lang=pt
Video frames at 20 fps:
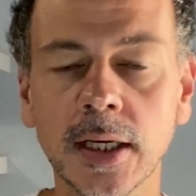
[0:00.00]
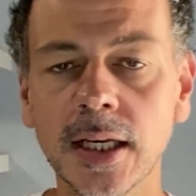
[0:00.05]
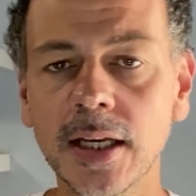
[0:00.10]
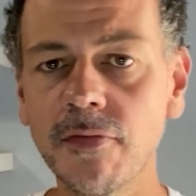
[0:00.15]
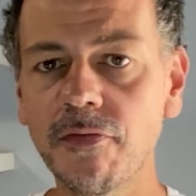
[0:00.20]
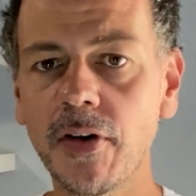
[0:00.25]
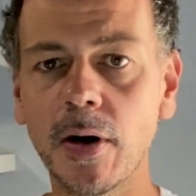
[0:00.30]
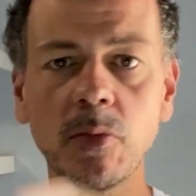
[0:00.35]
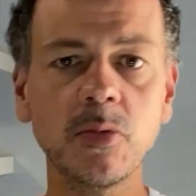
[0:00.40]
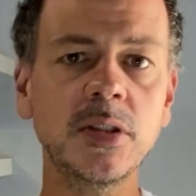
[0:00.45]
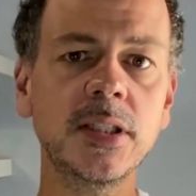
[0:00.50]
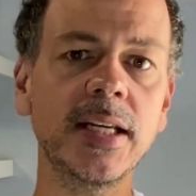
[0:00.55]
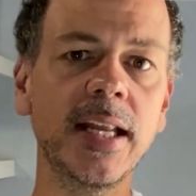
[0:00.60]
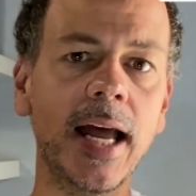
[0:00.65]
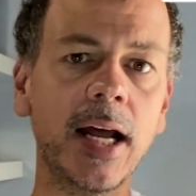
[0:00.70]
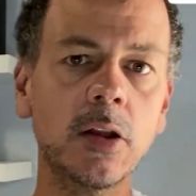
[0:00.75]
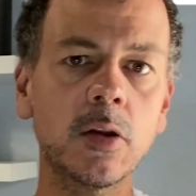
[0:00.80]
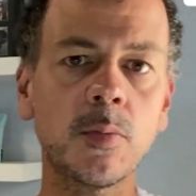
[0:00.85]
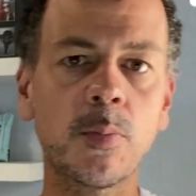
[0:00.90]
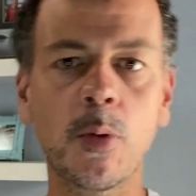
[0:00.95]
E vamos
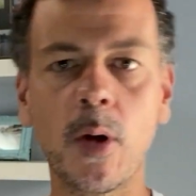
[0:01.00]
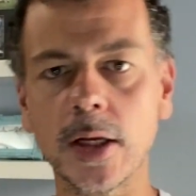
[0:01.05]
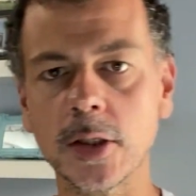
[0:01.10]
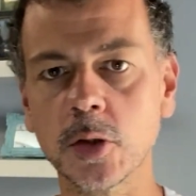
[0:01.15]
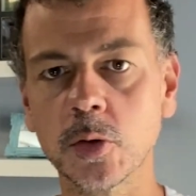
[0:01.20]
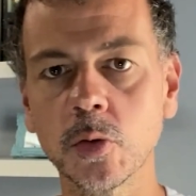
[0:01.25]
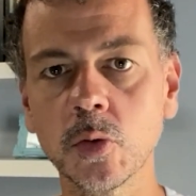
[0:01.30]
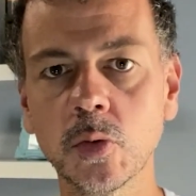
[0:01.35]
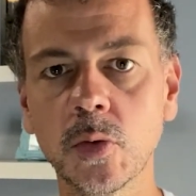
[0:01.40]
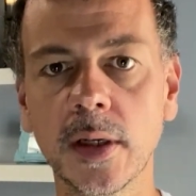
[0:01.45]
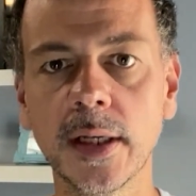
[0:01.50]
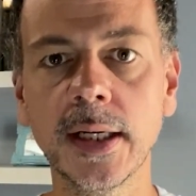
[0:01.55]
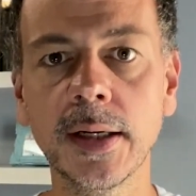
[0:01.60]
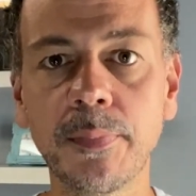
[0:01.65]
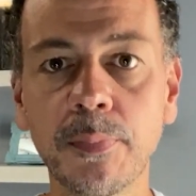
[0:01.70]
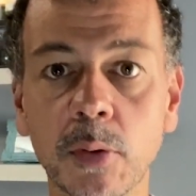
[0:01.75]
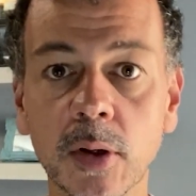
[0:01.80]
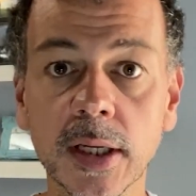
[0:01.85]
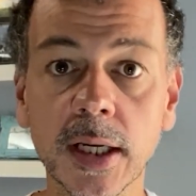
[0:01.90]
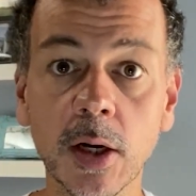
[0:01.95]
direto pro assunto aí,
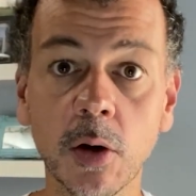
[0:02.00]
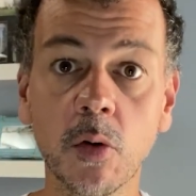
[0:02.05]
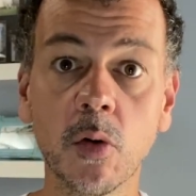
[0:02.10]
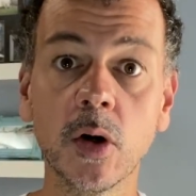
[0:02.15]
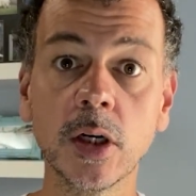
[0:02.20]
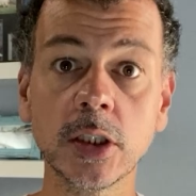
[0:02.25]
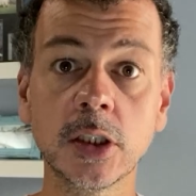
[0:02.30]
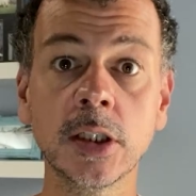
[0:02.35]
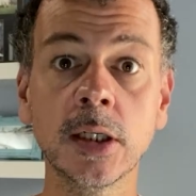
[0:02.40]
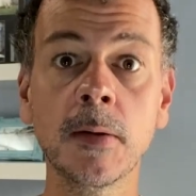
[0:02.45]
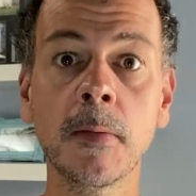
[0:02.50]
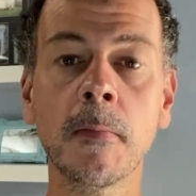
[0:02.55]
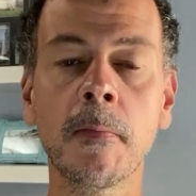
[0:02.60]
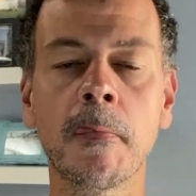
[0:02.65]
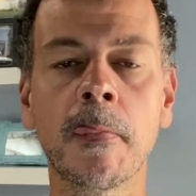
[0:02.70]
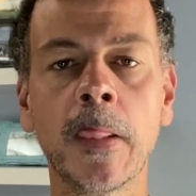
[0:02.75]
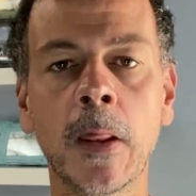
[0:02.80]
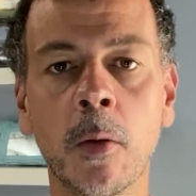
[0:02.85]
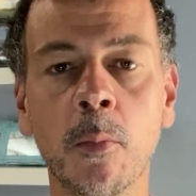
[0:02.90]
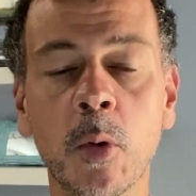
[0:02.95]
porque hoje
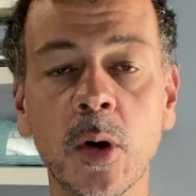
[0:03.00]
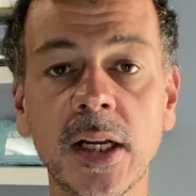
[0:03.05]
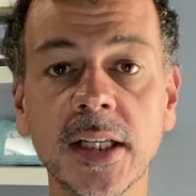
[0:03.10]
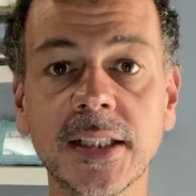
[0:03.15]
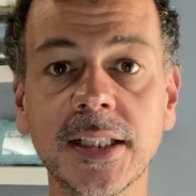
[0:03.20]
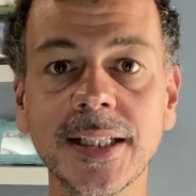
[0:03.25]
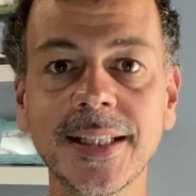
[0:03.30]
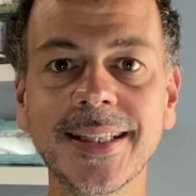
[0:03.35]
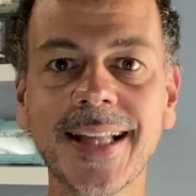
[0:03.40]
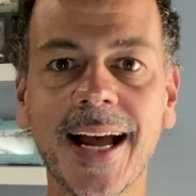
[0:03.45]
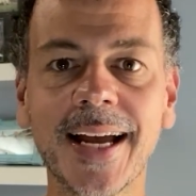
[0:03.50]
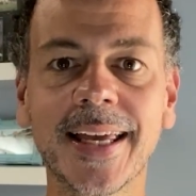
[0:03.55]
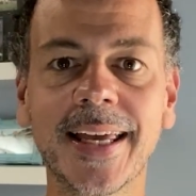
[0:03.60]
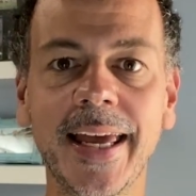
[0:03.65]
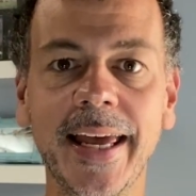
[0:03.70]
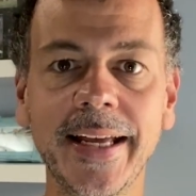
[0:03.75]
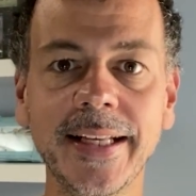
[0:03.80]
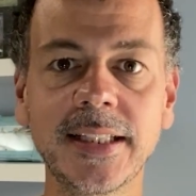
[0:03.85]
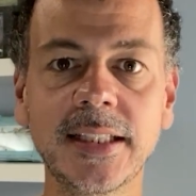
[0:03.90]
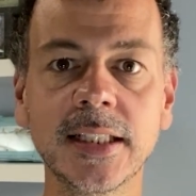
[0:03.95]
o boletim tá
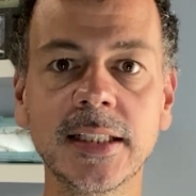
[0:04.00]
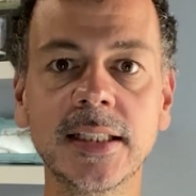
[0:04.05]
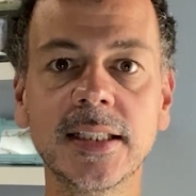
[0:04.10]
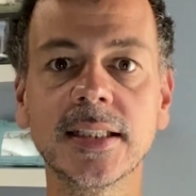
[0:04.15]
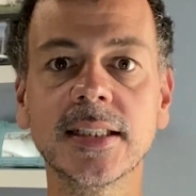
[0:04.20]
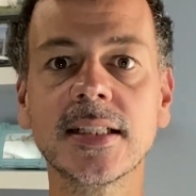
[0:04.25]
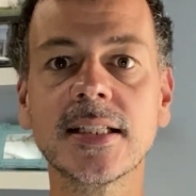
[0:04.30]
quente,